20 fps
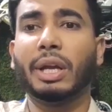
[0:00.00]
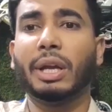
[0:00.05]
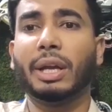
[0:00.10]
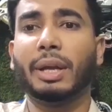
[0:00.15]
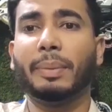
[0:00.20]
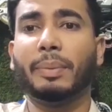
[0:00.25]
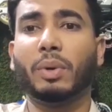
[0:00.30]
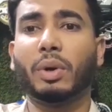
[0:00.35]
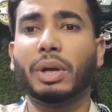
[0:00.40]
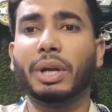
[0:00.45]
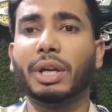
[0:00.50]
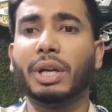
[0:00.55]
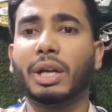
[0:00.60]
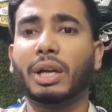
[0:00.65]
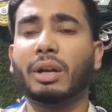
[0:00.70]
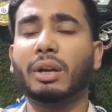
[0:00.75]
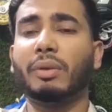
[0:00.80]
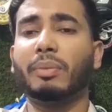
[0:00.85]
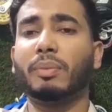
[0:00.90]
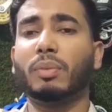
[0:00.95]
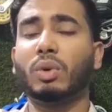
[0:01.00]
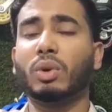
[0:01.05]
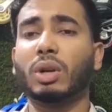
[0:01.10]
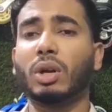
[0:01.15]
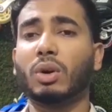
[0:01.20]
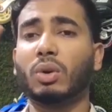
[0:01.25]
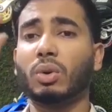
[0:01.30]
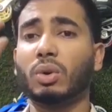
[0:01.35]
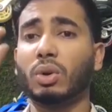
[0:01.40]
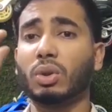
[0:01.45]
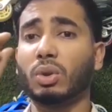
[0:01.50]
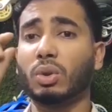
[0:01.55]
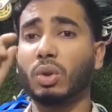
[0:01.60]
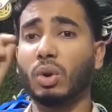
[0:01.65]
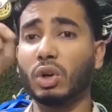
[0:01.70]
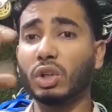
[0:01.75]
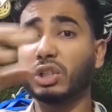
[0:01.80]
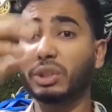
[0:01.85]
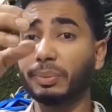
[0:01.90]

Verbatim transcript: এই বডিটার মোটা হলো দশ